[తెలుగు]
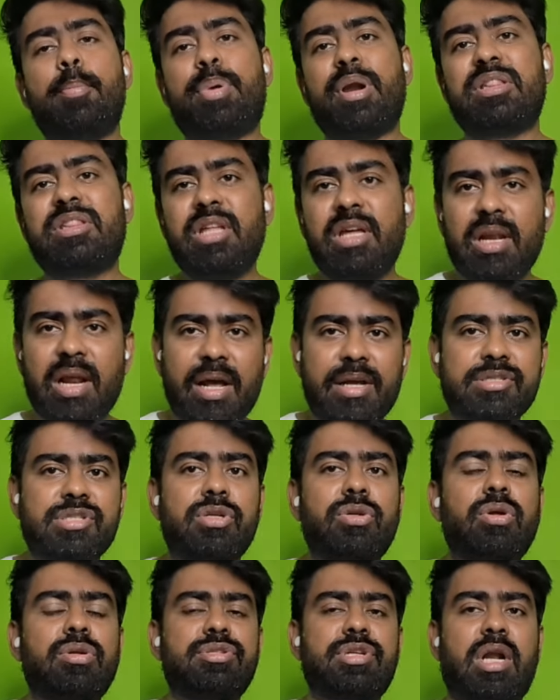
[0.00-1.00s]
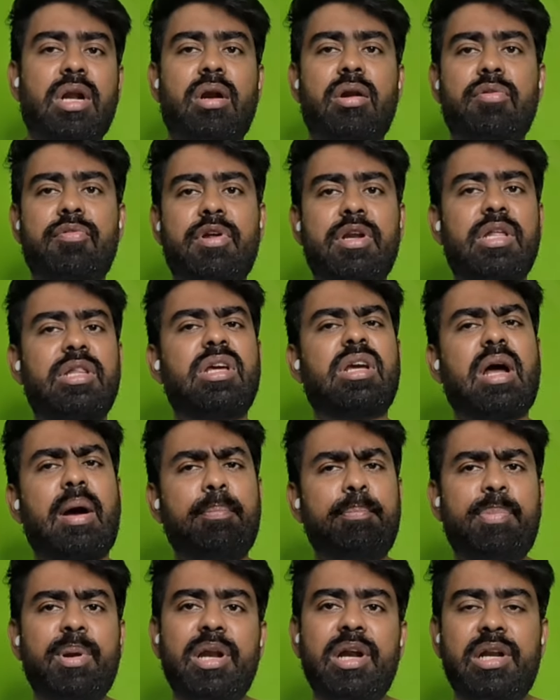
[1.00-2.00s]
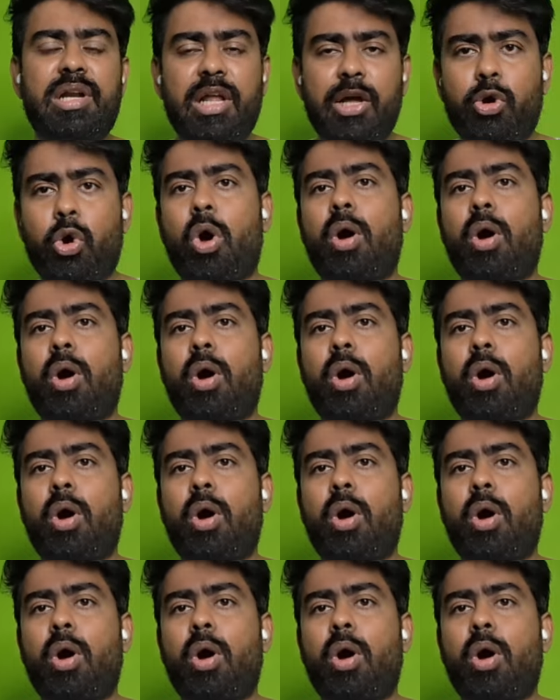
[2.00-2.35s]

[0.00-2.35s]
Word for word: ప్రతి రాష్ట్రంలో జరగడం అనేది కంప్లీట్లీ